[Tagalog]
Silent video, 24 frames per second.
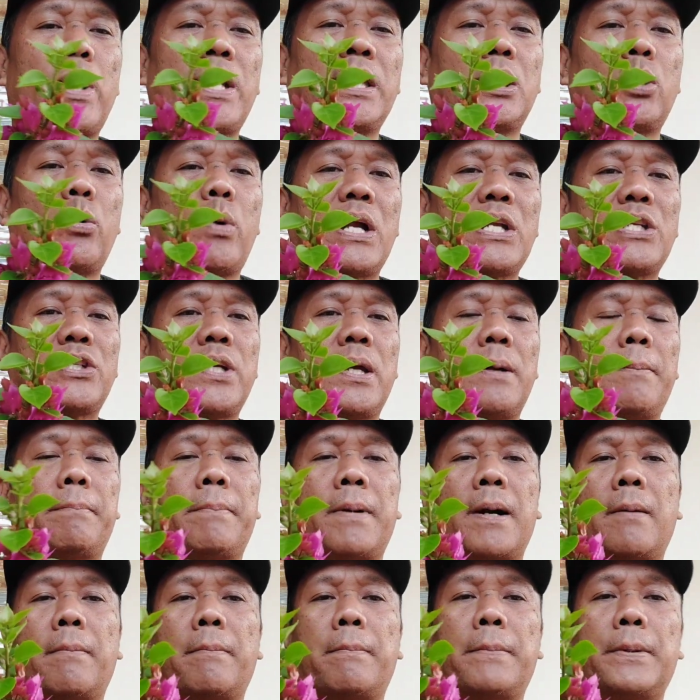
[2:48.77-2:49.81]
21J
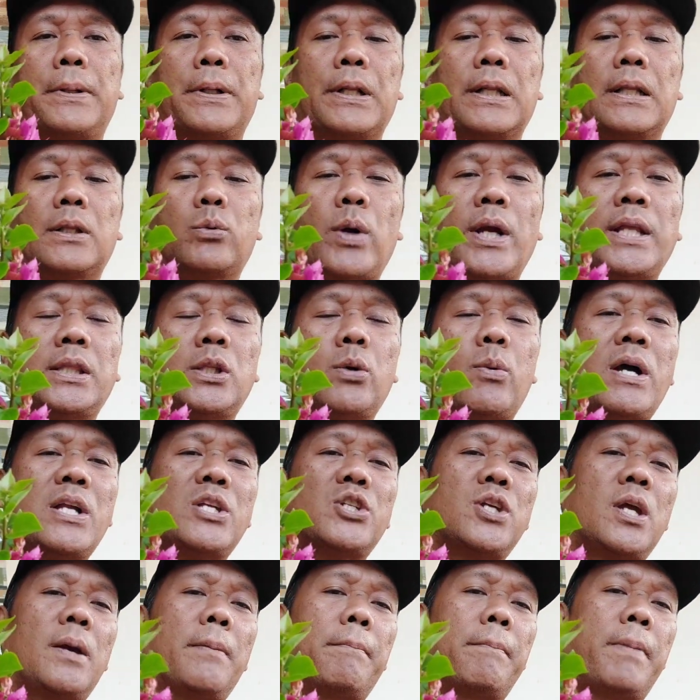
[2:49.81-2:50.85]
purple.
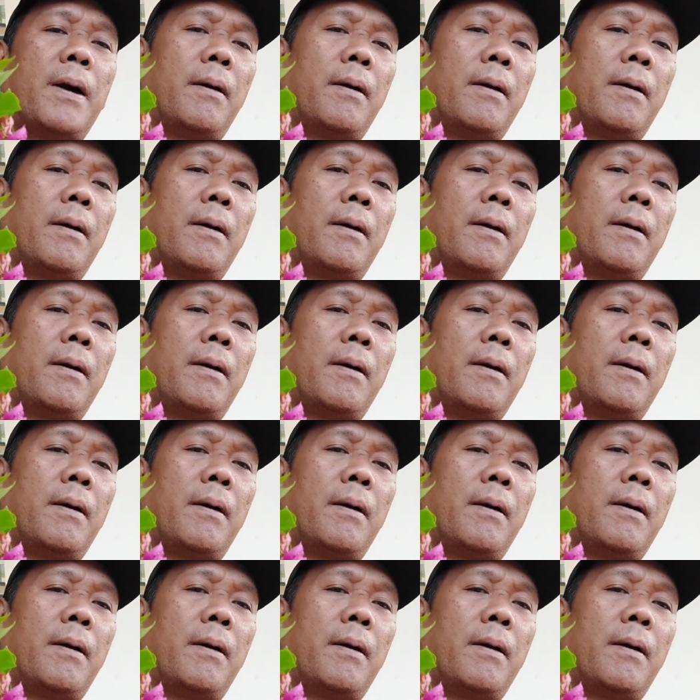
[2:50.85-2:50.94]
21J